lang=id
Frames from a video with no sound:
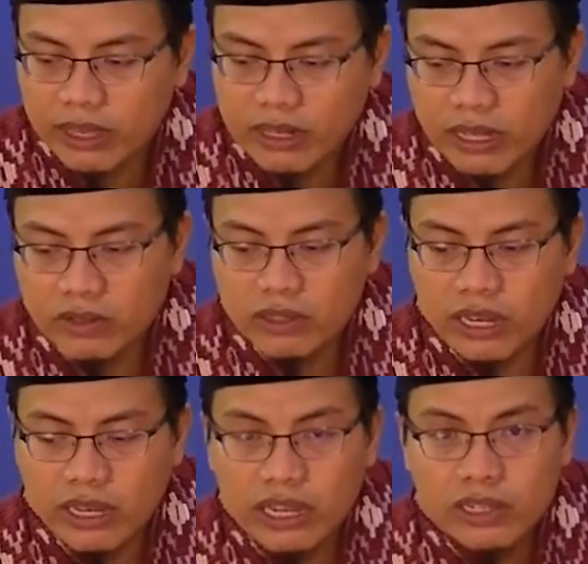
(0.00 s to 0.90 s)
lanjutnya
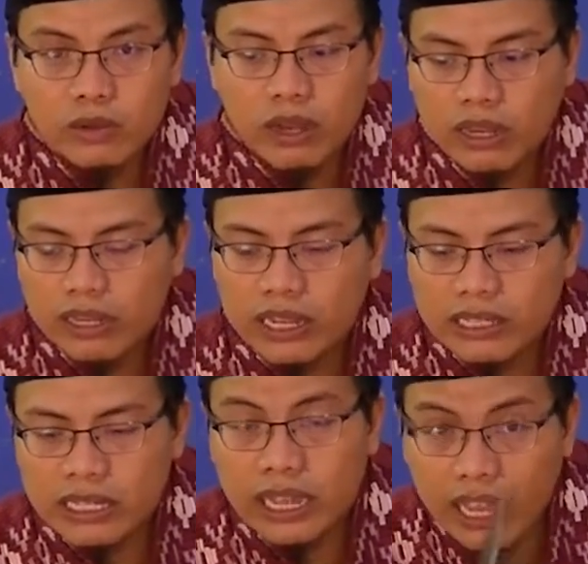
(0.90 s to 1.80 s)
yang kedua yang
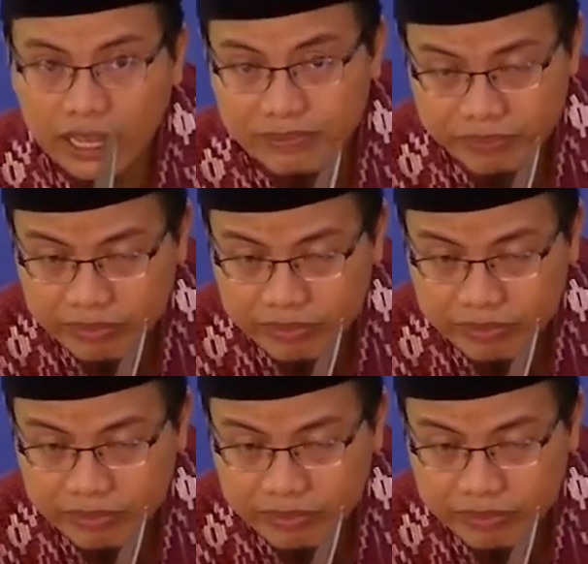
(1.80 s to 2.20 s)
ketiga